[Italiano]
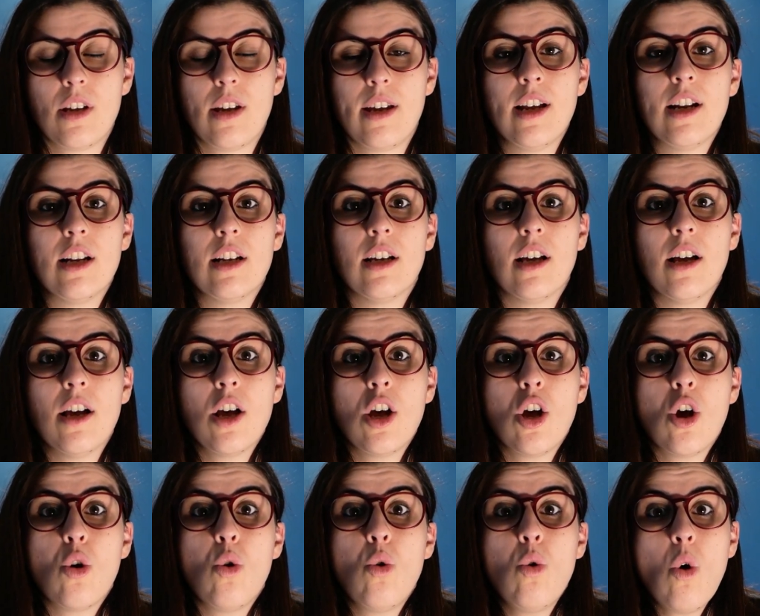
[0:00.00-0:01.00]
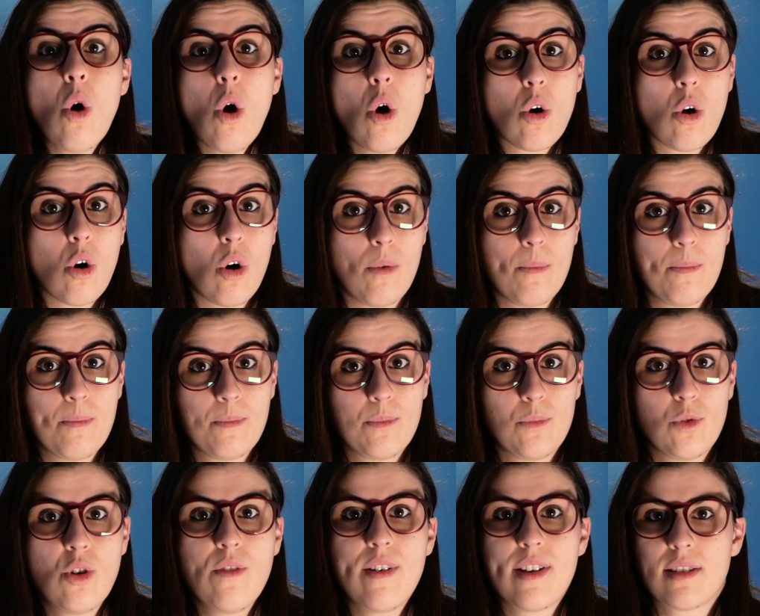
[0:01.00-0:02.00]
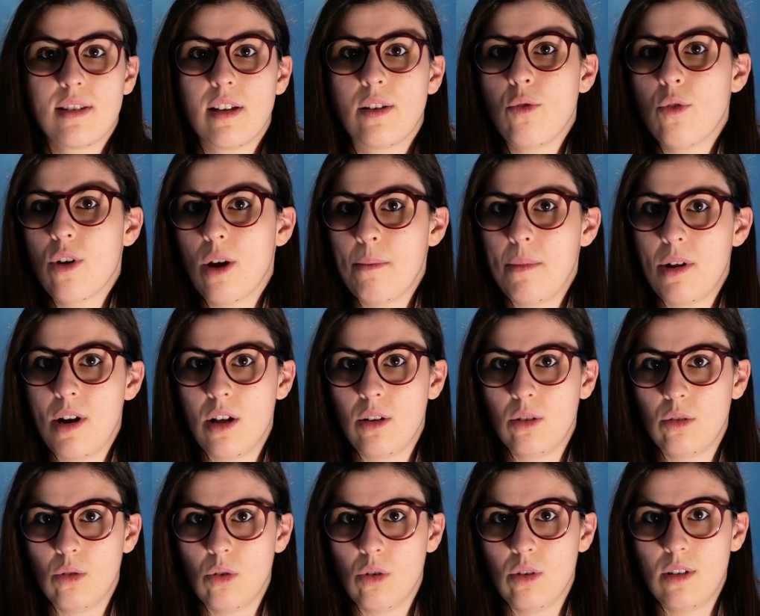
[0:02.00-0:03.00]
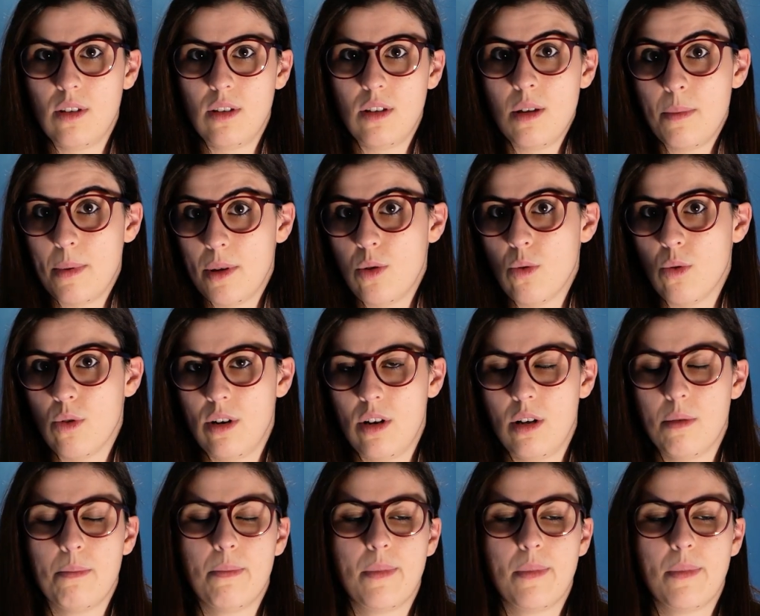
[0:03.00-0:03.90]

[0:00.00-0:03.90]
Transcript: il luogo dove stanno camminando i pedoni,